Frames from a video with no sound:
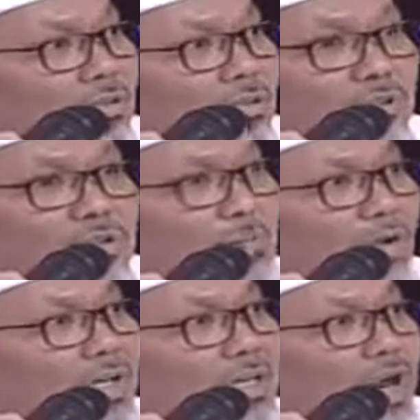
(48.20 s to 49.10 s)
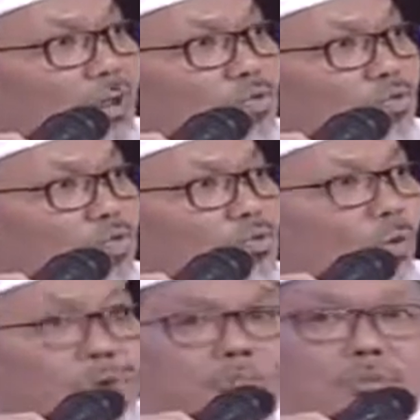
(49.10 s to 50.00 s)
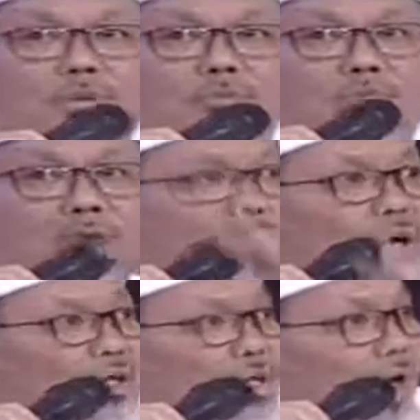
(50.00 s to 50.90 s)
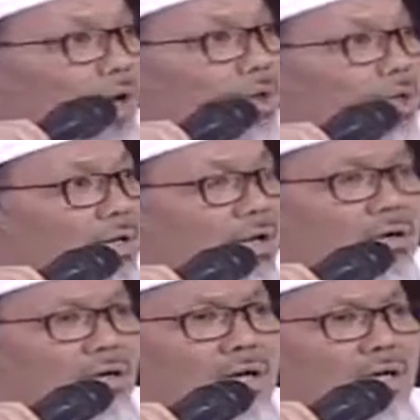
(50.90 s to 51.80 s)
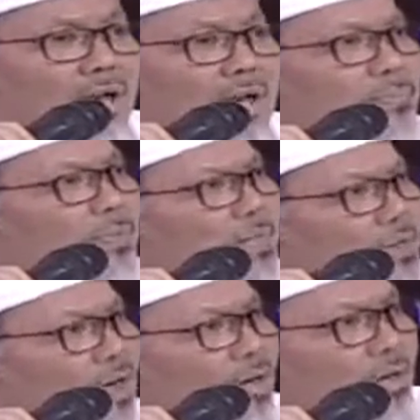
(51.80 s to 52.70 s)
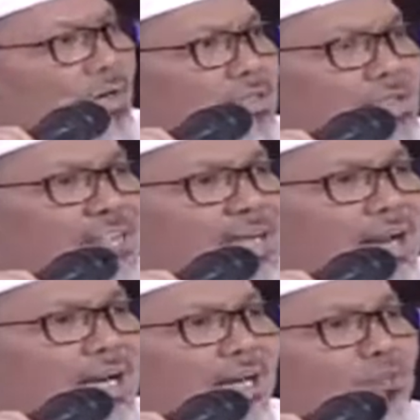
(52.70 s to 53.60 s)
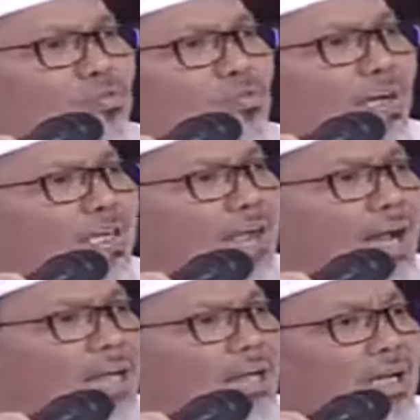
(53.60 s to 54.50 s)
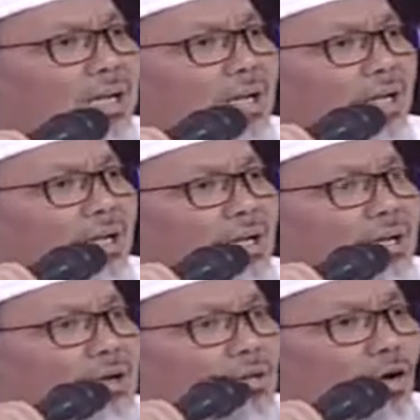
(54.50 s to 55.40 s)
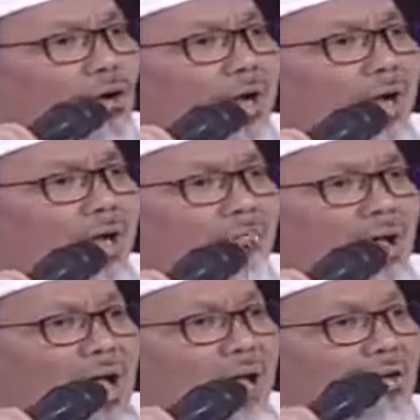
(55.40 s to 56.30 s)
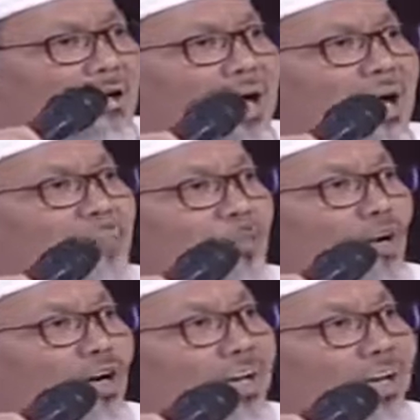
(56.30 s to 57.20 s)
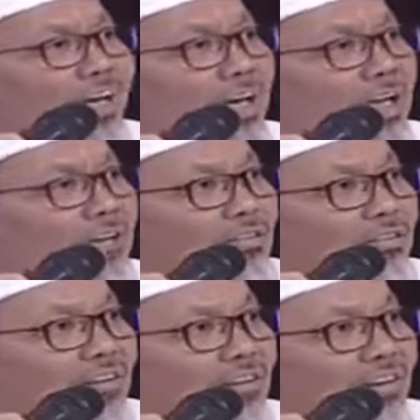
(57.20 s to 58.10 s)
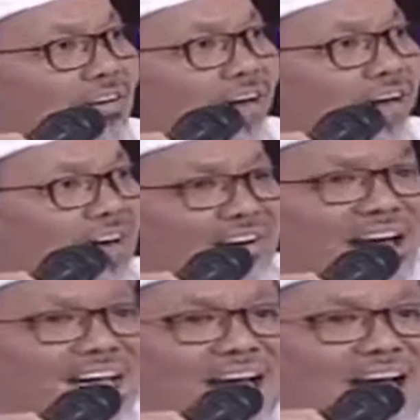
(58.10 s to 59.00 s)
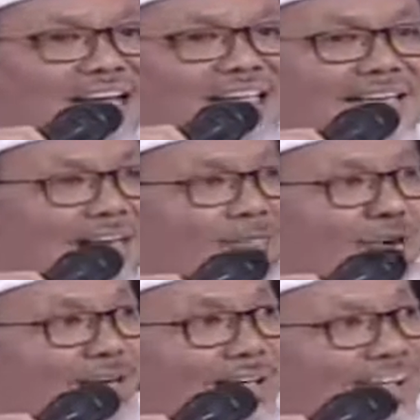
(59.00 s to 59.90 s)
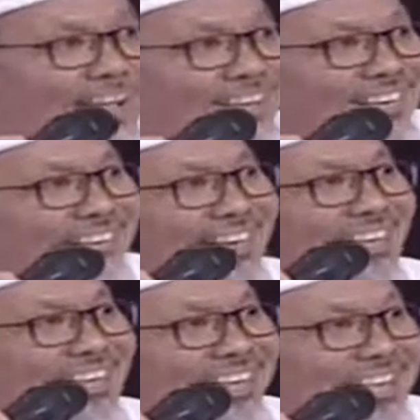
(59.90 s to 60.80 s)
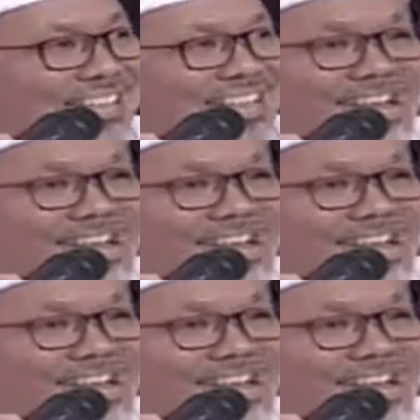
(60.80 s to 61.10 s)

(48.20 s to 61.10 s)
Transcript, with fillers: Musim orang gila muncul orang gila. Dan orang gila ini pinter. Sasarannya itu cuman kiai, tokoh agama, kok enggak Kapolri gitu. Hah, orang gila ngejar Kapolri gitu ngejar